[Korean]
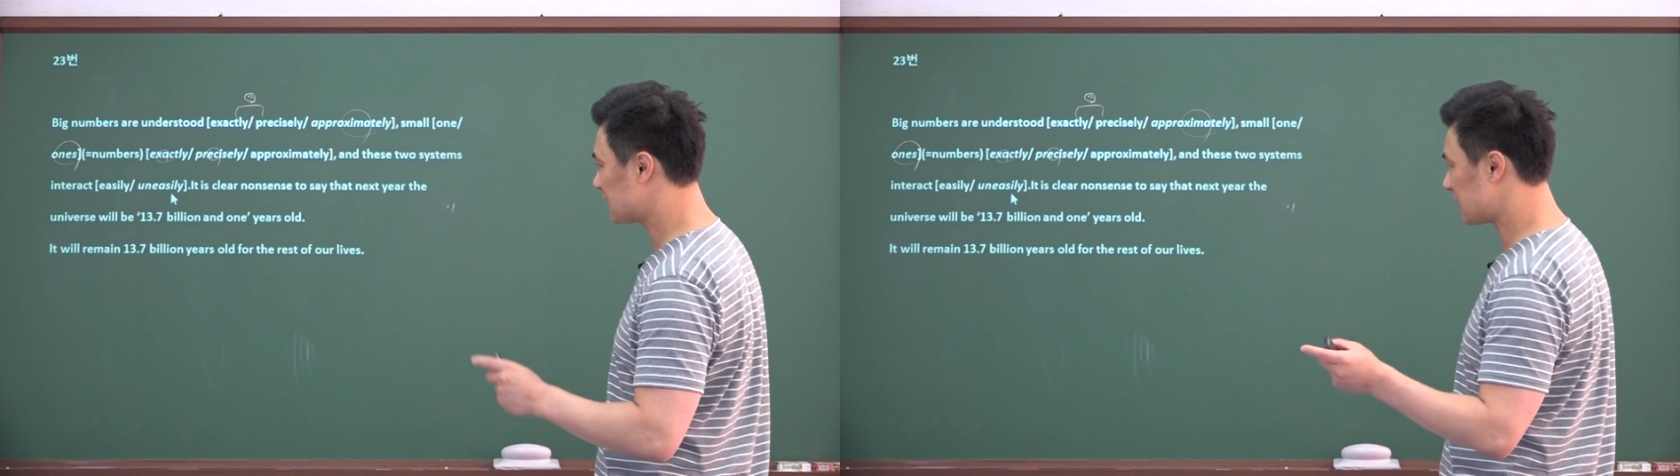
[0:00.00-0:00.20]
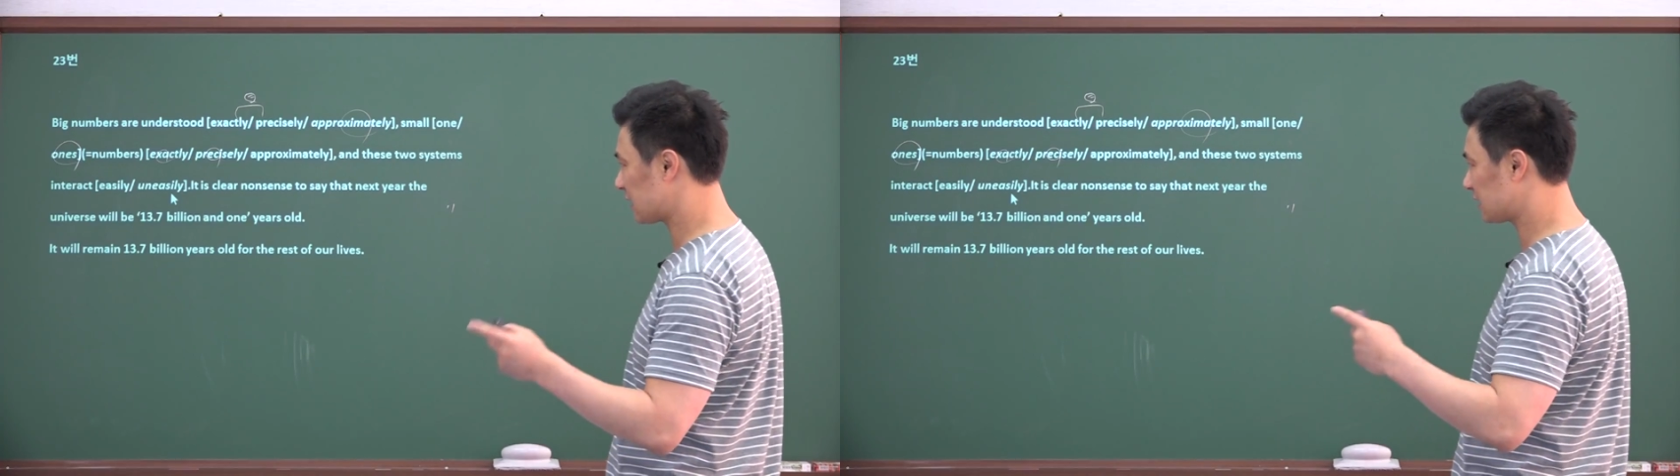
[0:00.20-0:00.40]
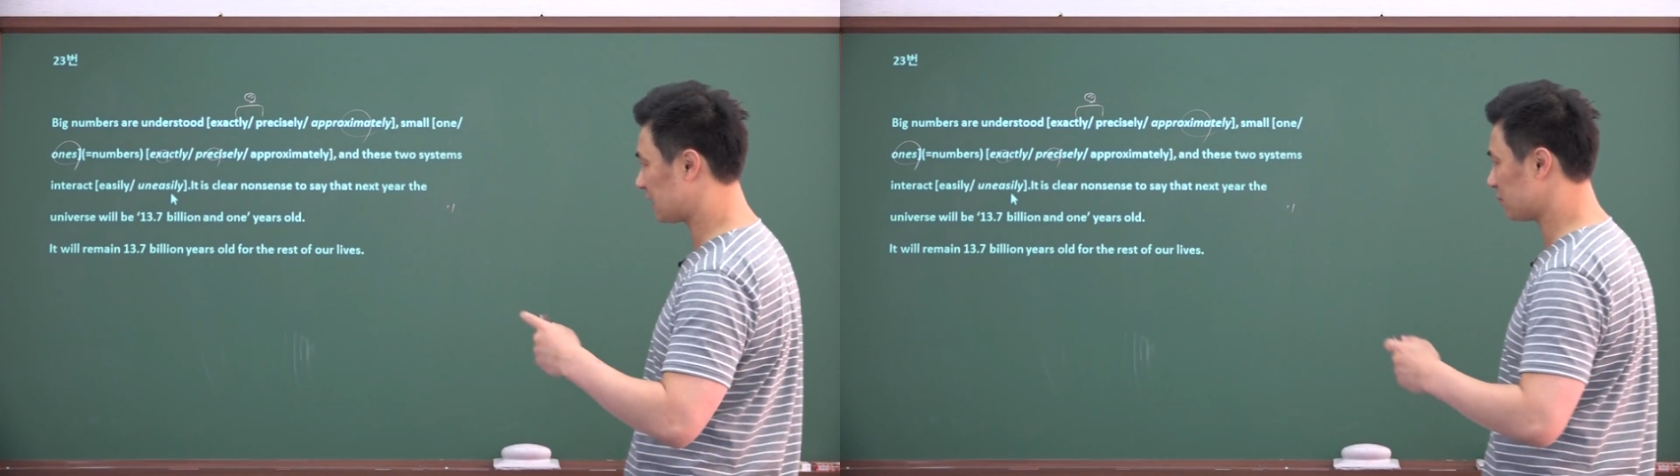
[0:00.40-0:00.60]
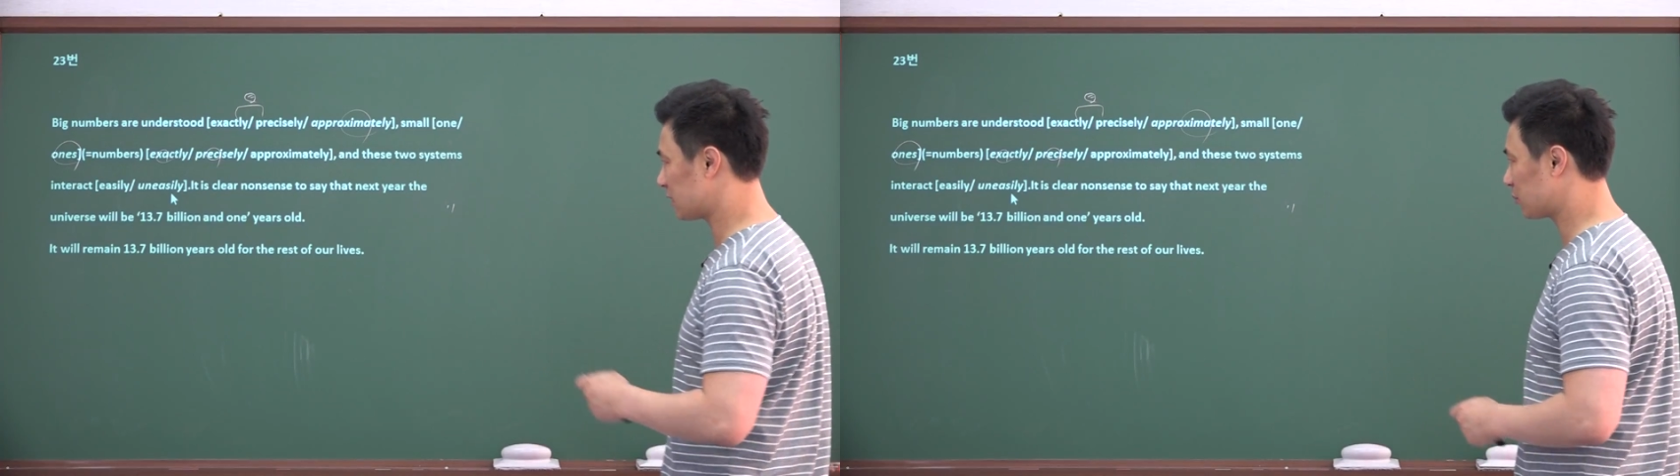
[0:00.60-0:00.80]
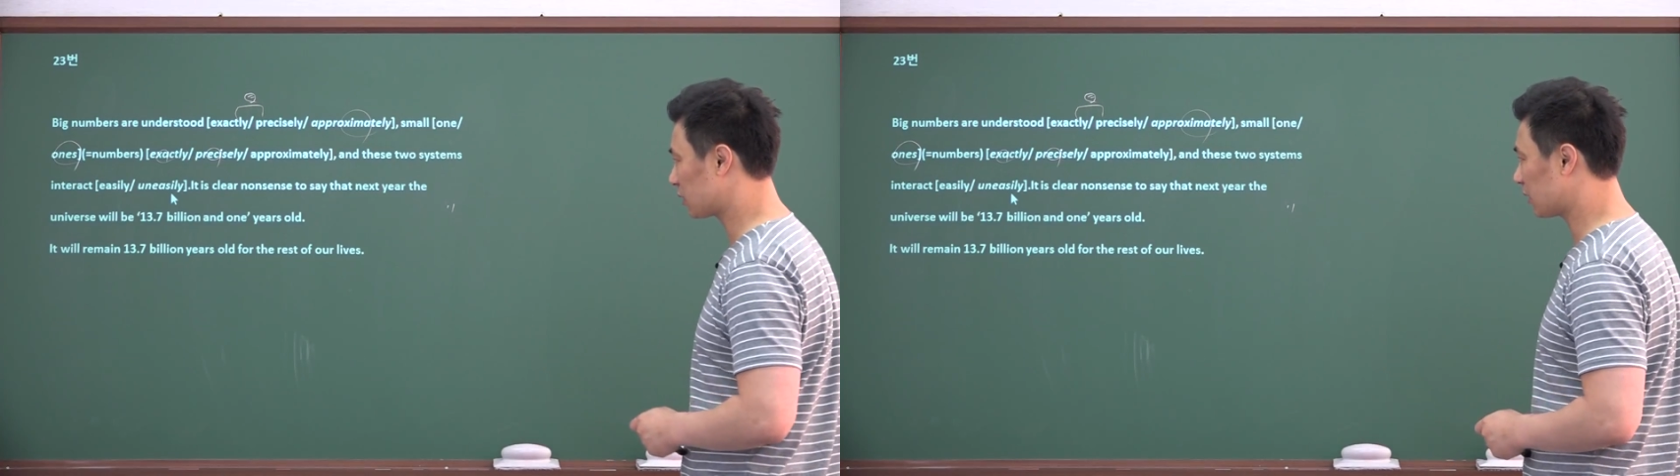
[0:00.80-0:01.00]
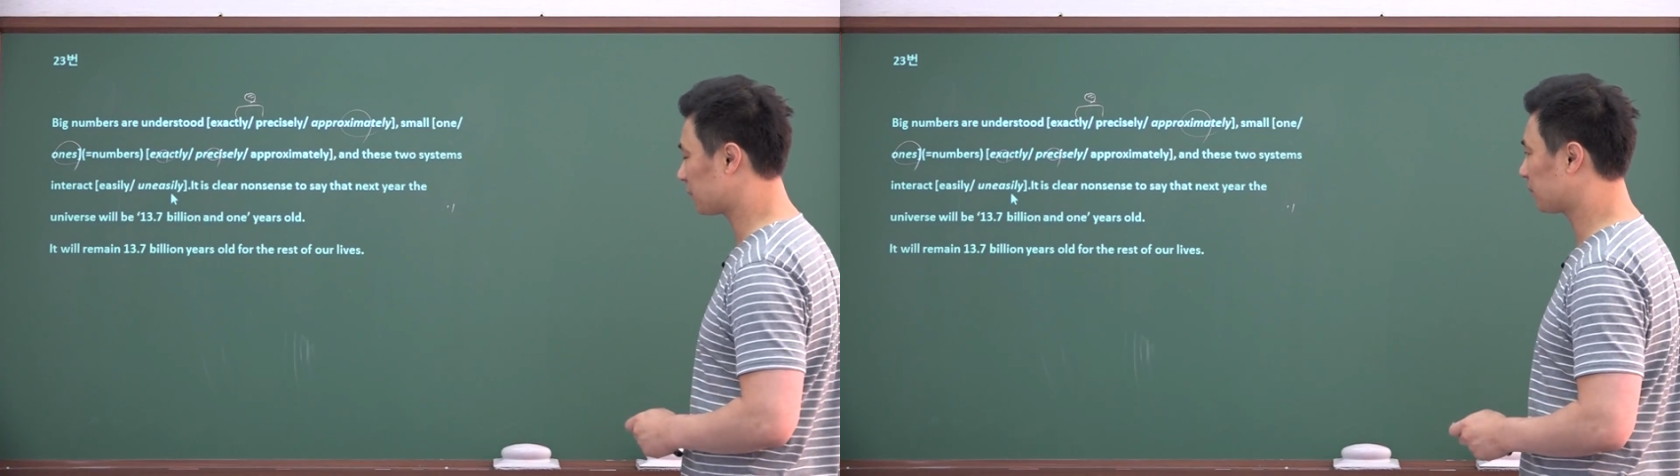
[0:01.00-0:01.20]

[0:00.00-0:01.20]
자, 그 다음 문장 볼게요.